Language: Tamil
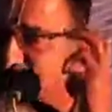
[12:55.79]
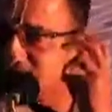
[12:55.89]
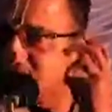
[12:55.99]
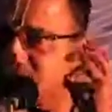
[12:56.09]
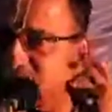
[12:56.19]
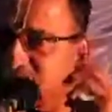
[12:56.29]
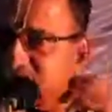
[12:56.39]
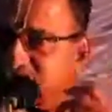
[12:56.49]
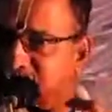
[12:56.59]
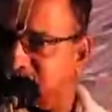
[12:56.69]
வாக்கில்
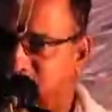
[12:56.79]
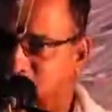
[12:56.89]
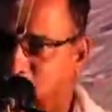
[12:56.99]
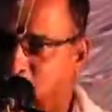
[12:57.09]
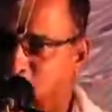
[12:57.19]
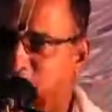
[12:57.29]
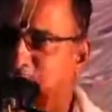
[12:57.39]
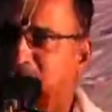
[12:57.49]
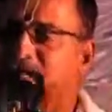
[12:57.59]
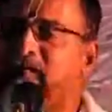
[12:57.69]
வரல ஒரு
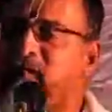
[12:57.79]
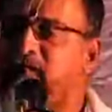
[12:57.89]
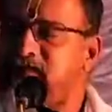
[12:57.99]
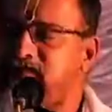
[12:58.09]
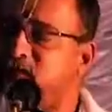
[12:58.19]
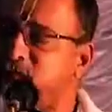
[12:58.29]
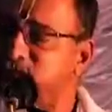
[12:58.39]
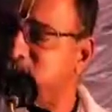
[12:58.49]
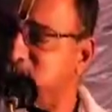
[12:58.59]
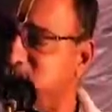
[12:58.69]
பிரேம
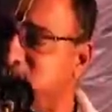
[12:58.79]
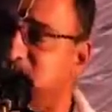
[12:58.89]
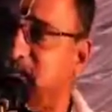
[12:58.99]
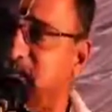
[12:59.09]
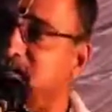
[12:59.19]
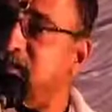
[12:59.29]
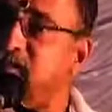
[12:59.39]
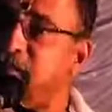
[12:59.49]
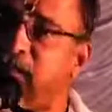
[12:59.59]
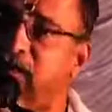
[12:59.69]
பக்தனுடைய உடம்புல
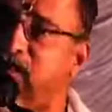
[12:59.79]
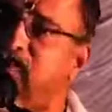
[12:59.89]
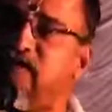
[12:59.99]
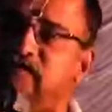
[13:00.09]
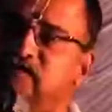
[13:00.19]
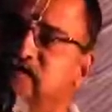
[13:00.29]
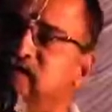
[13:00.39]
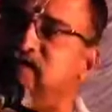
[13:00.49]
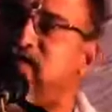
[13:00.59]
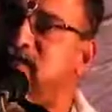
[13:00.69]
எத்தகைய
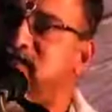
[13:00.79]
லட்சணங்கள்லாம்